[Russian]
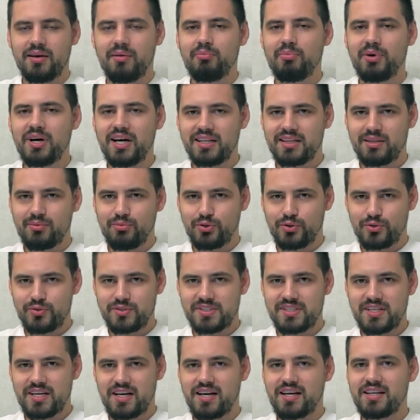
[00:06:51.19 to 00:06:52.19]
Поэтому,
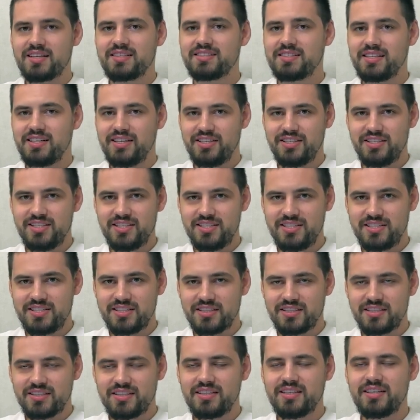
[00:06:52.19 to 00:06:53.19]
друзья,
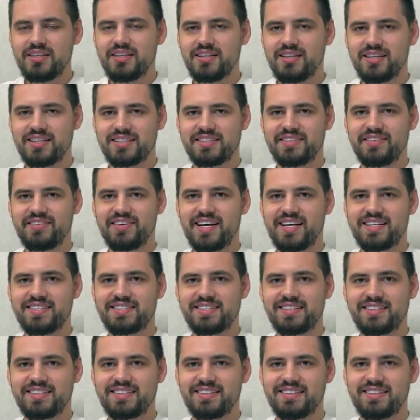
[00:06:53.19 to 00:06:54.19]
следите и до связи.